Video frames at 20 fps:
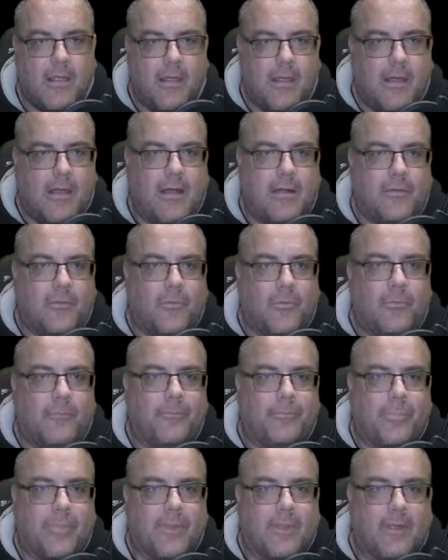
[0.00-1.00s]
Hallo,
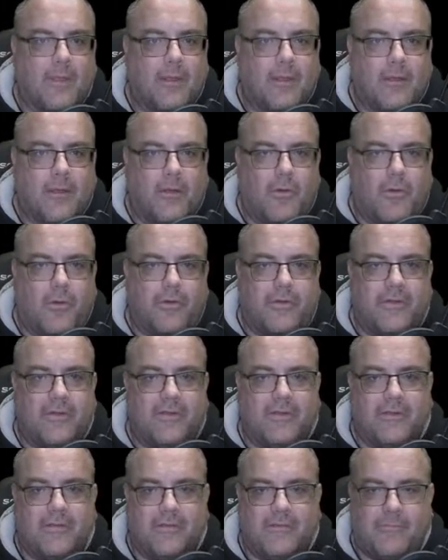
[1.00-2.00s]

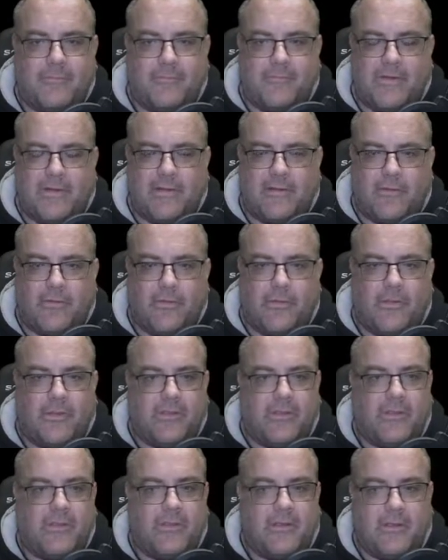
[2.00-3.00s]
heute will ich
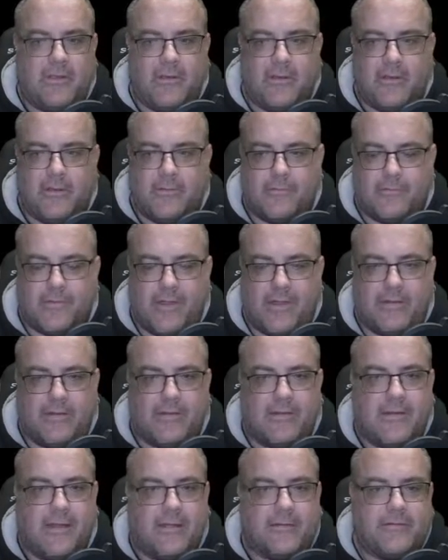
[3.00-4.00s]
euch äh,
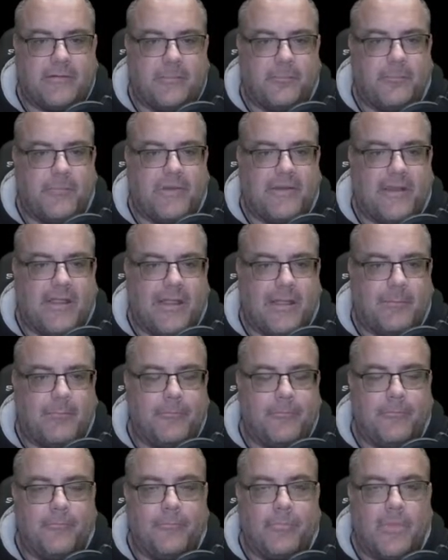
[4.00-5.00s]
einen kleinen Tipp
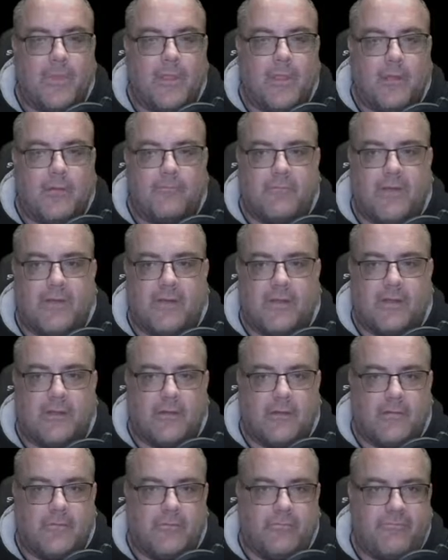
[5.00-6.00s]
mitgeben. Wenn
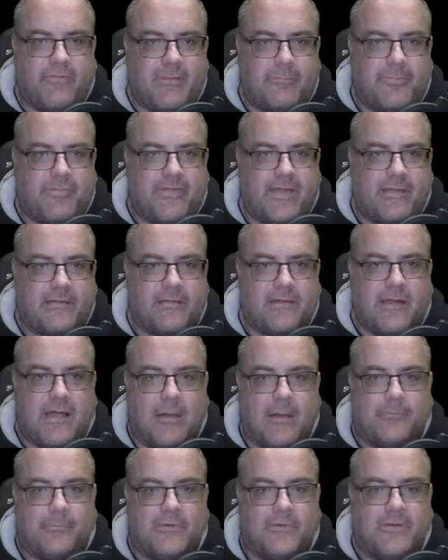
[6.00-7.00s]
ihr Webseiten
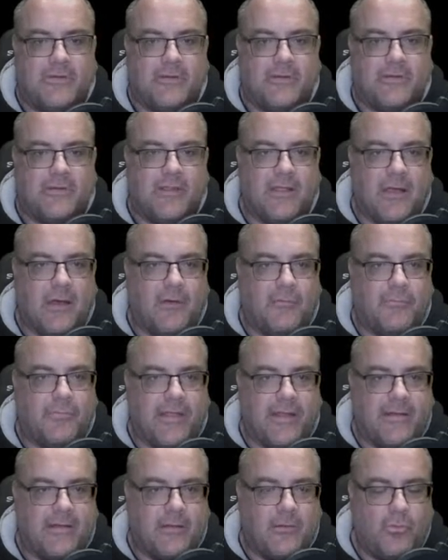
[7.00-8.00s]
habt, die ihr auf
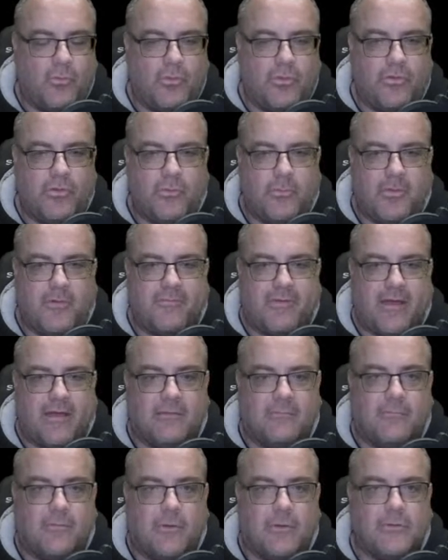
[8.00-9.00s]
Änderungen
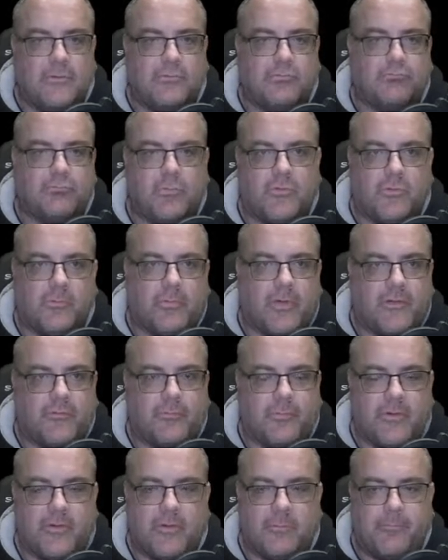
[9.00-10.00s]
überwachen wollt, zum
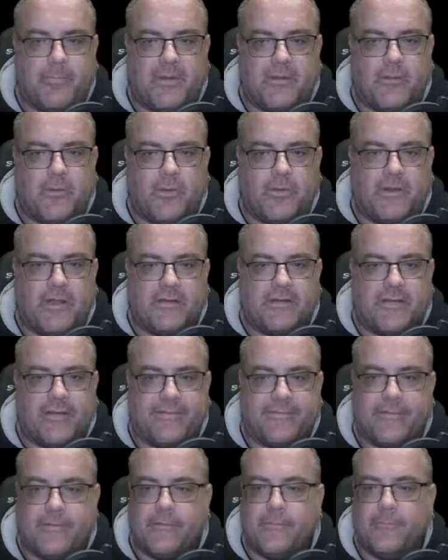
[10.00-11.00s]
Beispiel eine
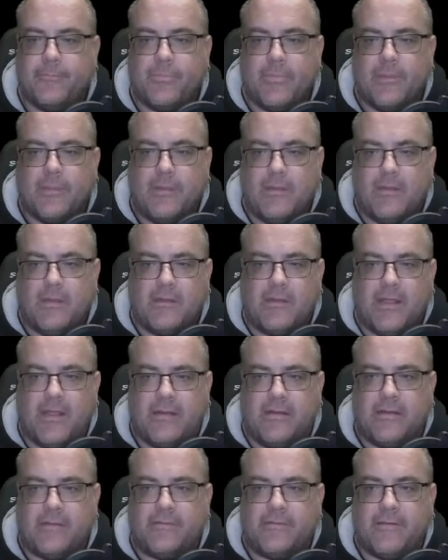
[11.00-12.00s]
Bitcoin-Adresse, da
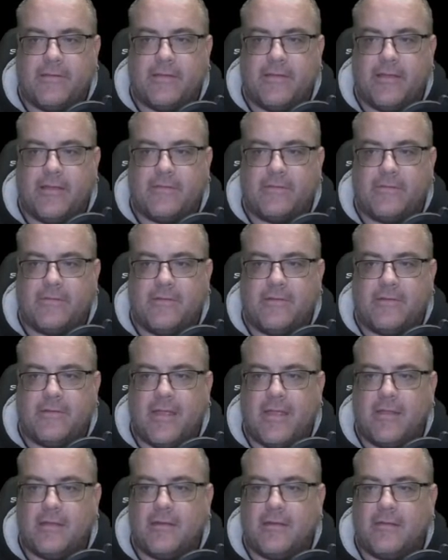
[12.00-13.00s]
ändert sich ja jetzt nicht
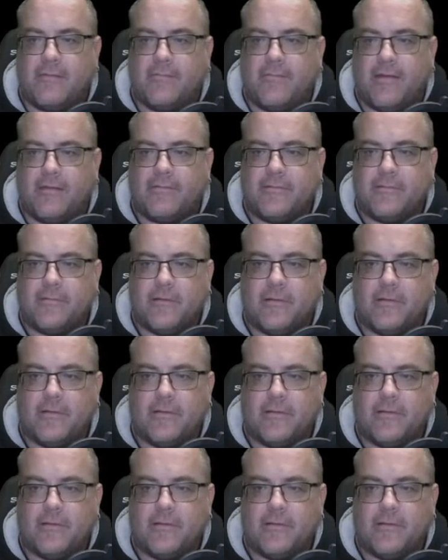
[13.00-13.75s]
täglich was. Ne?